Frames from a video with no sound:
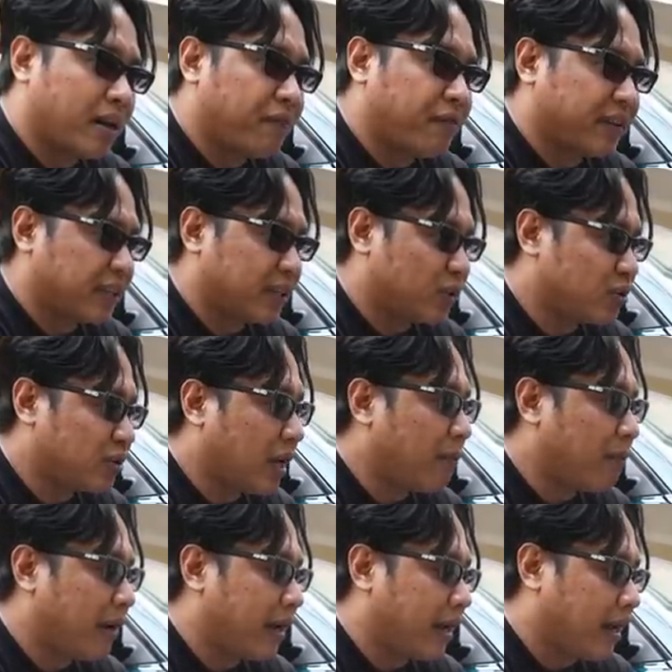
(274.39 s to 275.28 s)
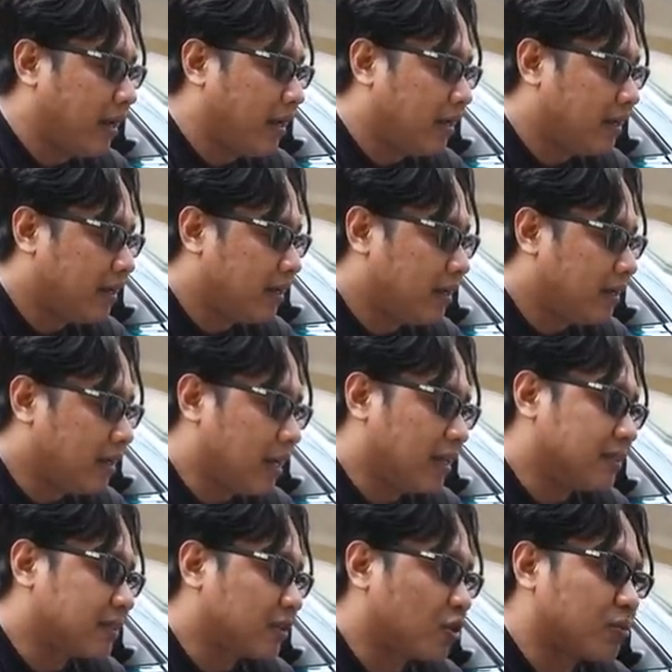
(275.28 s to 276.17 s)
rivetnya tuh sama ya
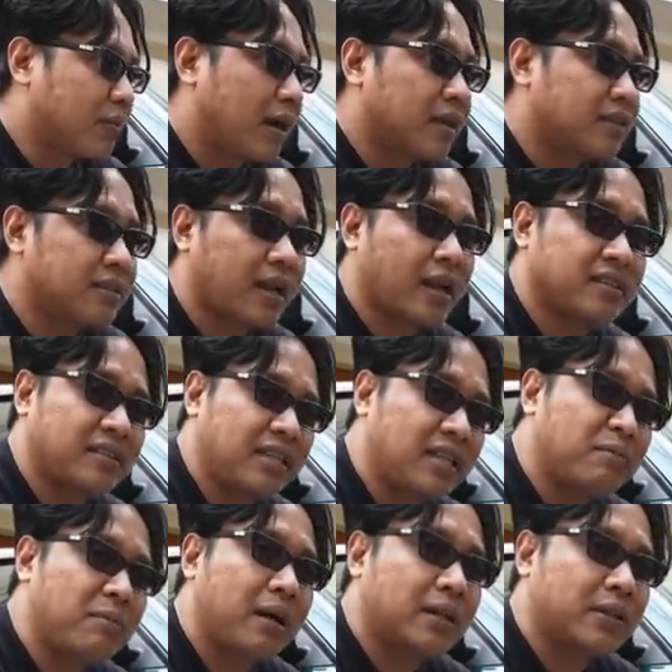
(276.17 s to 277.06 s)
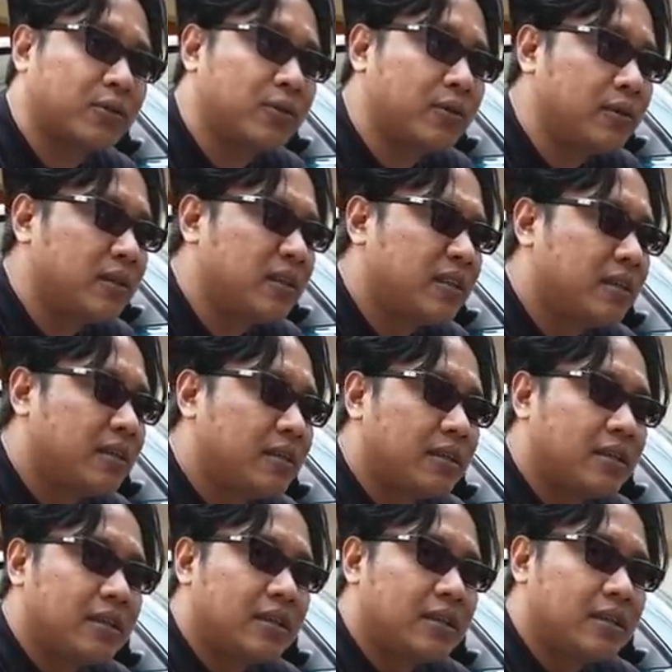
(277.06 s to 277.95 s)
dan sekut banget sih kayak si Iqbal tuh
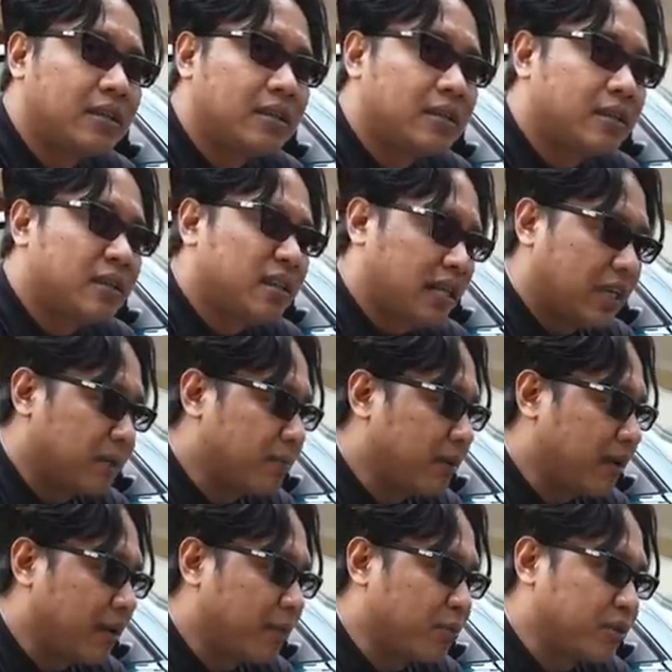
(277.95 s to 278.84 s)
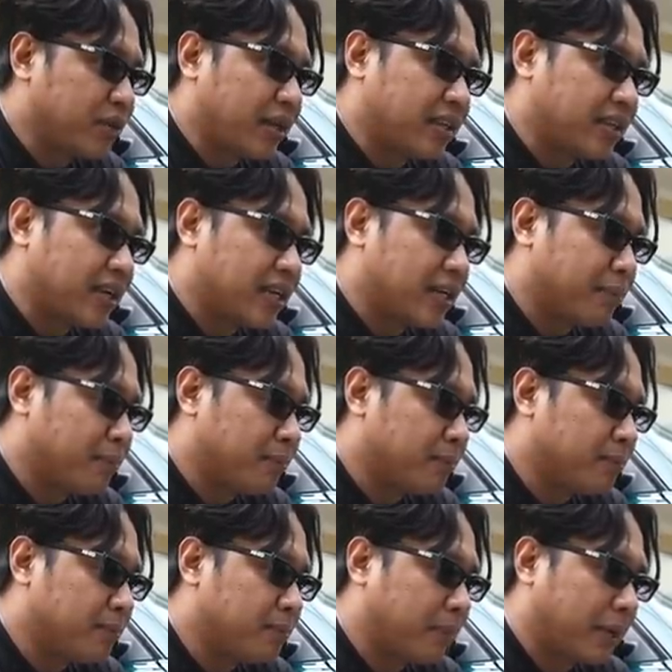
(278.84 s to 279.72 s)
Iqbal yang punya 36 e
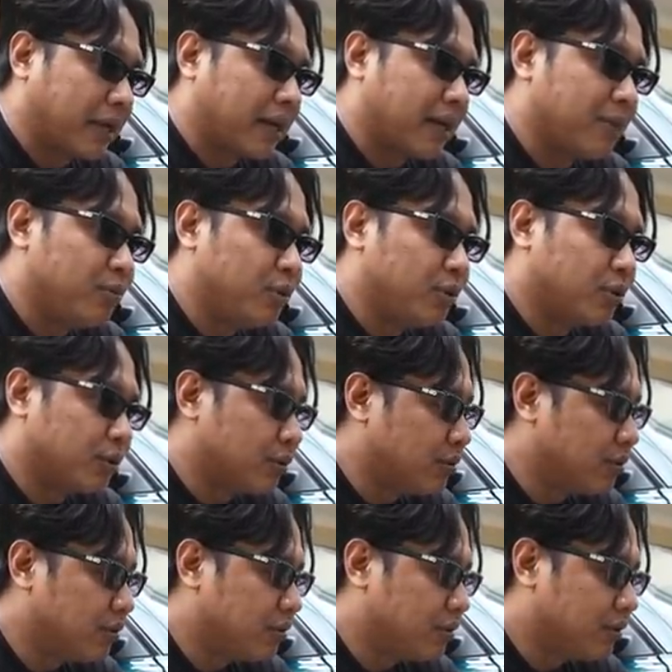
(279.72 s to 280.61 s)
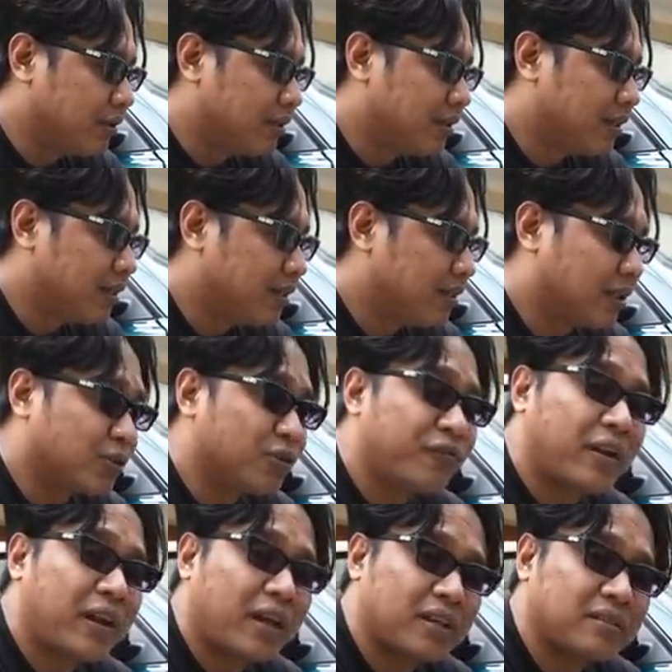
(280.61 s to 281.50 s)
merah buntung dia
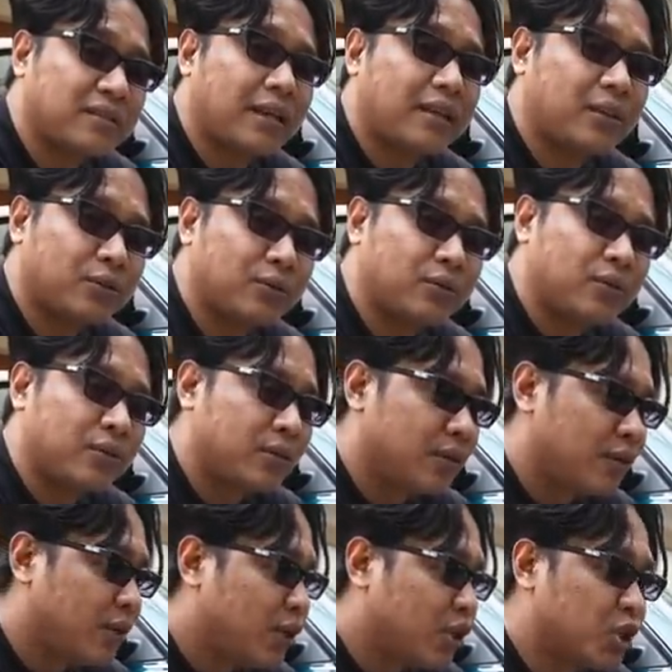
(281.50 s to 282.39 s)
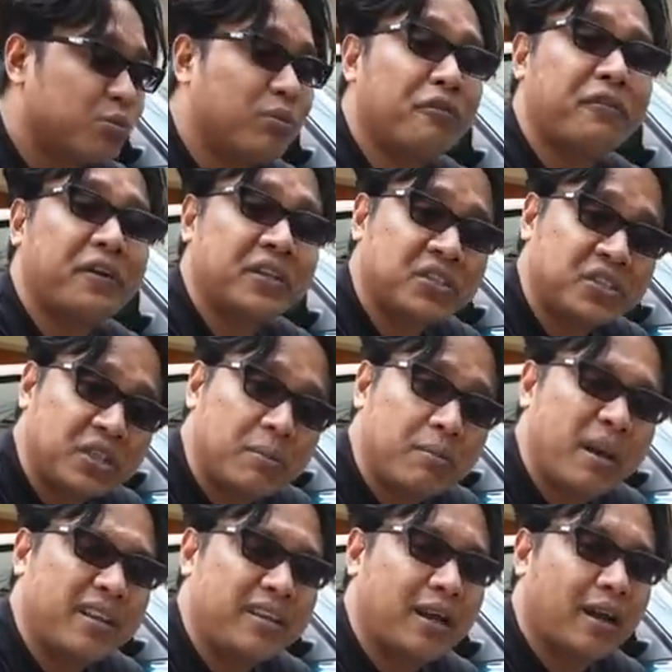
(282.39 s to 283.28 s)
tuh velgnya satu cuma face-nya
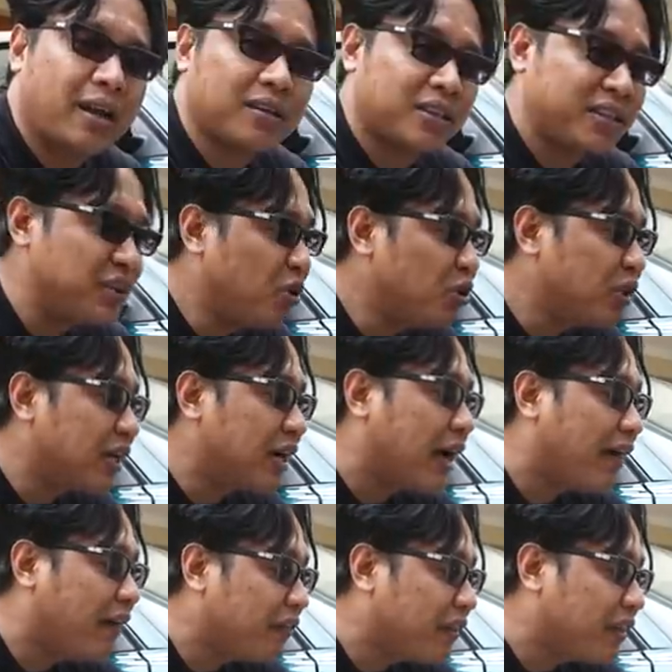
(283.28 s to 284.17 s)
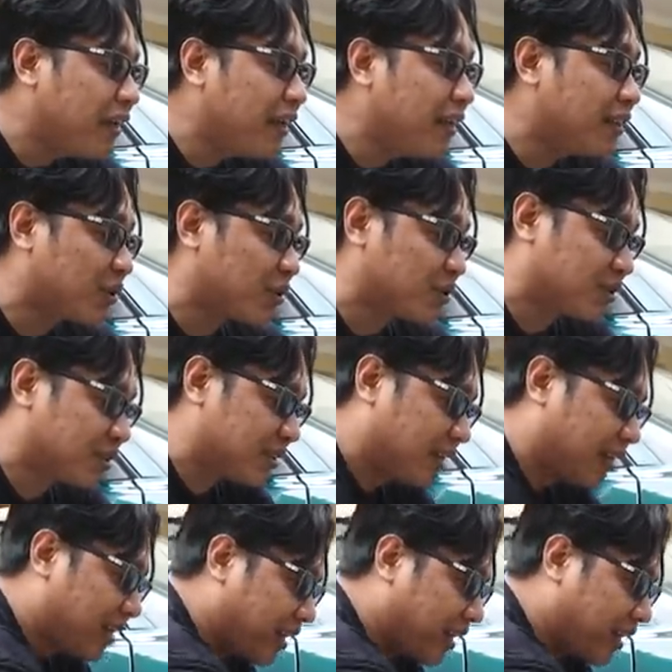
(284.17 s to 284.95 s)
banyak jadi gue udah ganti terus